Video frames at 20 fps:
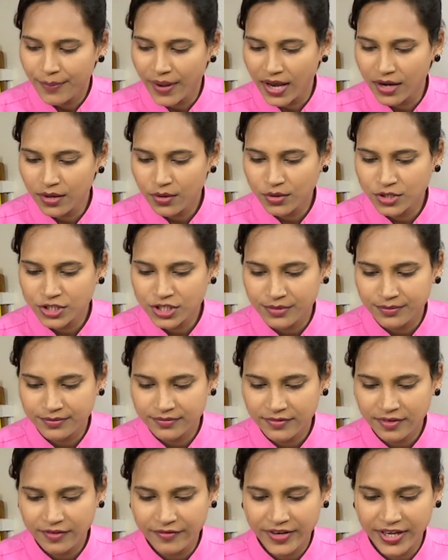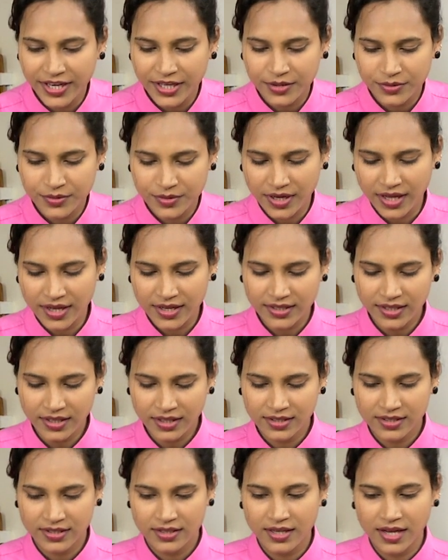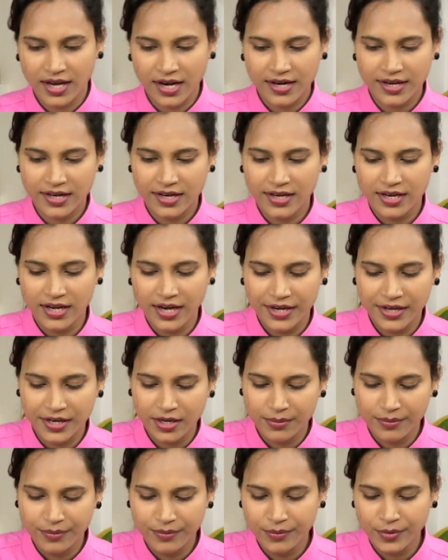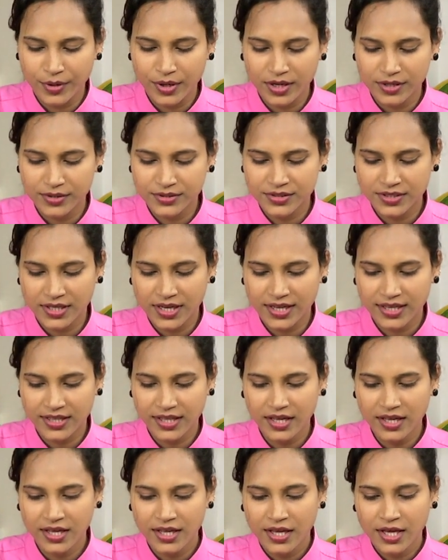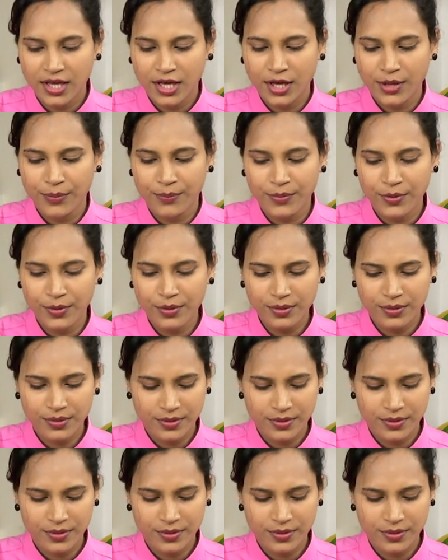పాలు కొంచెం వేడెక్కుతున్నాయి కదా అక్కడక్కడ లైట్గా బుడగలు వస్తున్నాయి కదా ఇప్పుడు